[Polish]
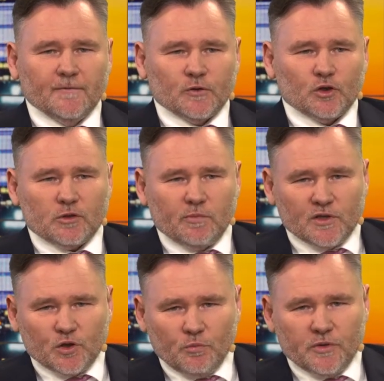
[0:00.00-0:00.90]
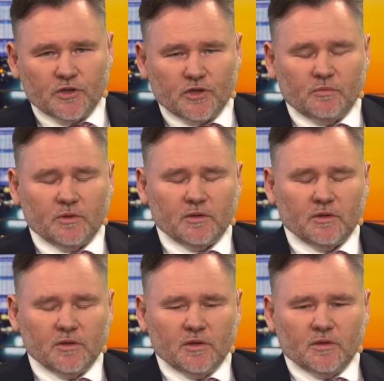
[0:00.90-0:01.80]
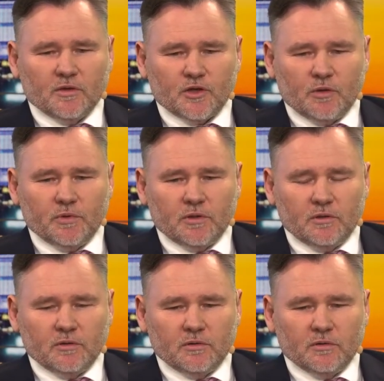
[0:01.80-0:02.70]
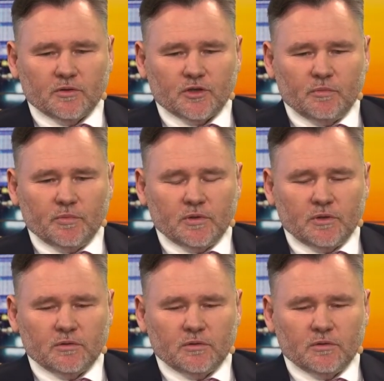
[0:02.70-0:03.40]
Co trzeba zrobić, żeby, żeby, e, żeby